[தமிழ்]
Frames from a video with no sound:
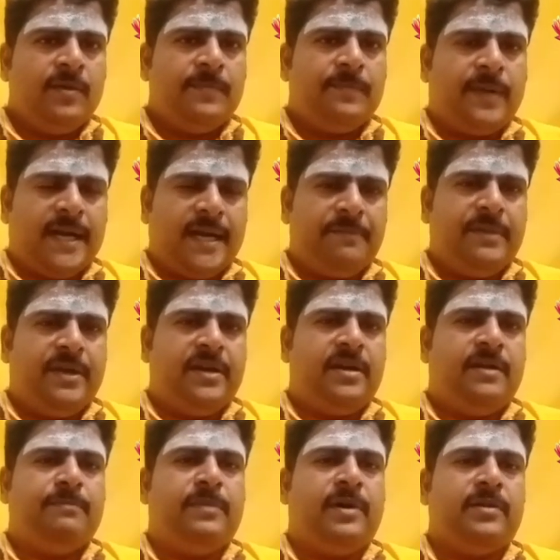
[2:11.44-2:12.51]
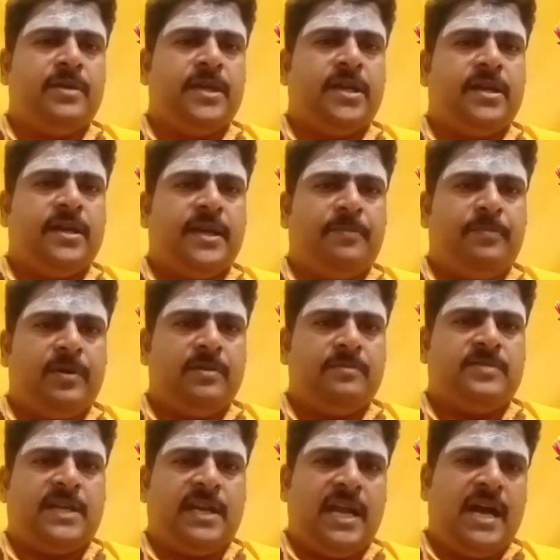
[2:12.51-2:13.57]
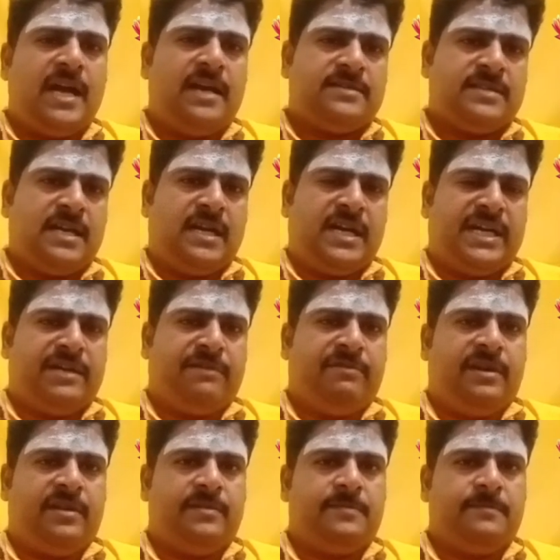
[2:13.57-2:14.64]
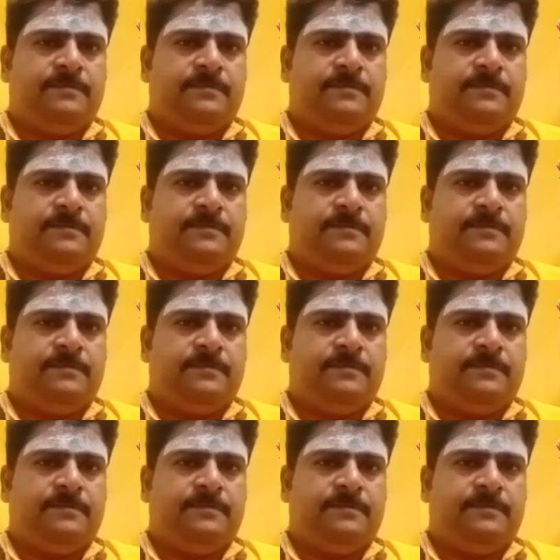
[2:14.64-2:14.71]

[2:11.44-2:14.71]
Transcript: பணம் என்பது எப்பொழுதும் செல்லா காசாக ஆக வேண்டியது